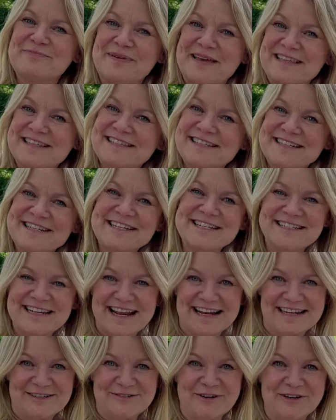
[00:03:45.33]
besten
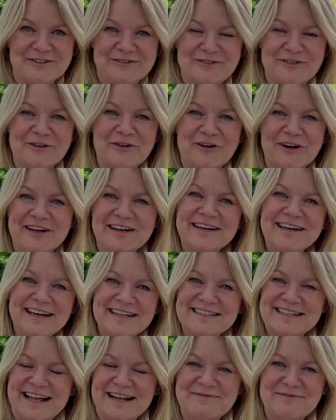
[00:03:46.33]
Standort für eure
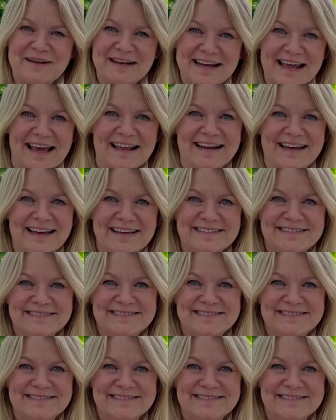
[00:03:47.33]
Kartei Banana.